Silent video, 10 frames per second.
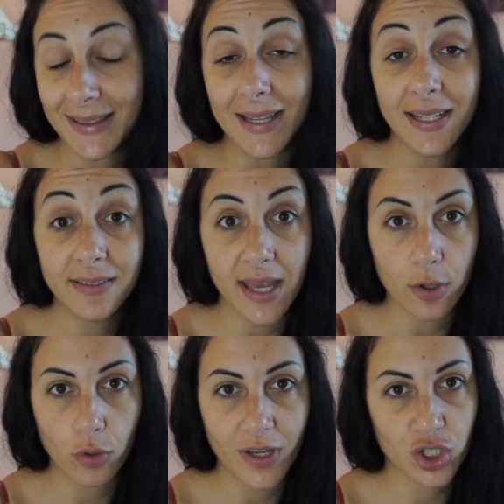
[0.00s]
e
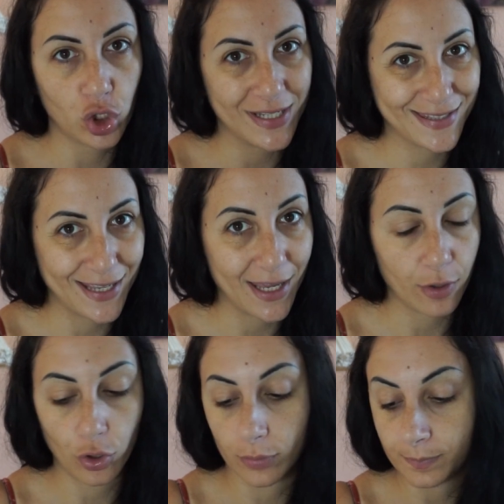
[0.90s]
dall'interno verso
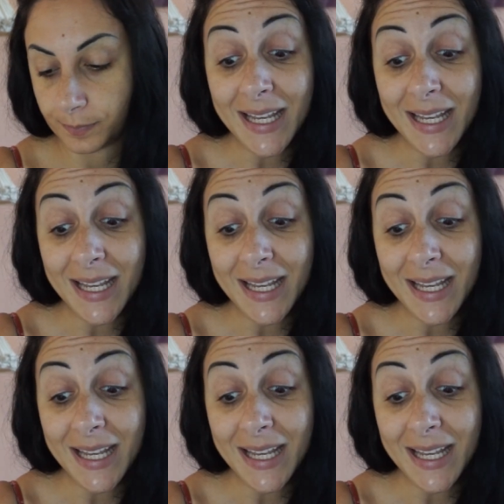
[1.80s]
l'esterno.